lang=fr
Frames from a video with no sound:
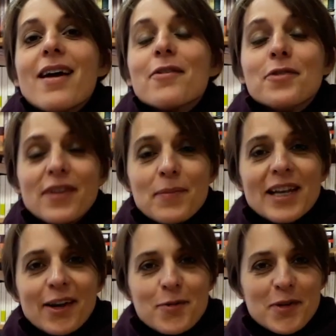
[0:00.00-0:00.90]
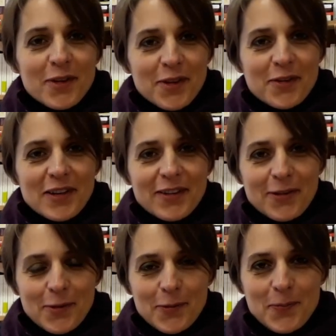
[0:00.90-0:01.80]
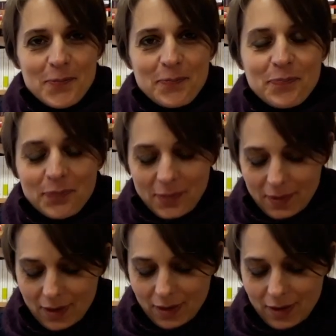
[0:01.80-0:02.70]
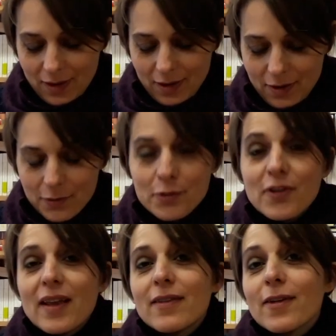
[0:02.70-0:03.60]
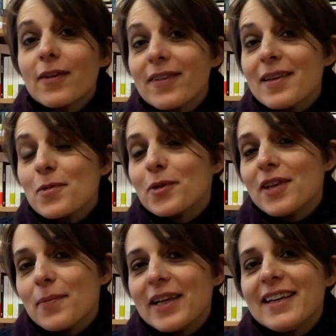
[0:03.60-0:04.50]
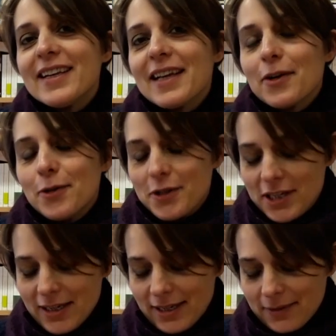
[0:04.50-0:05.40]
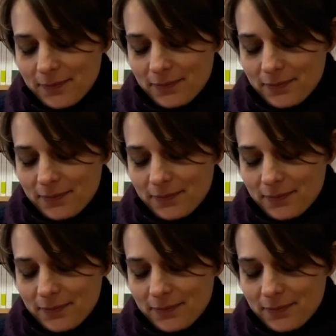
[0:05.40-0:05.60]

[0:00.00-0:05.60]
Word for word: Vous aimez les romans de science-fiction, vous êtes sensible aux thématiques écologiques.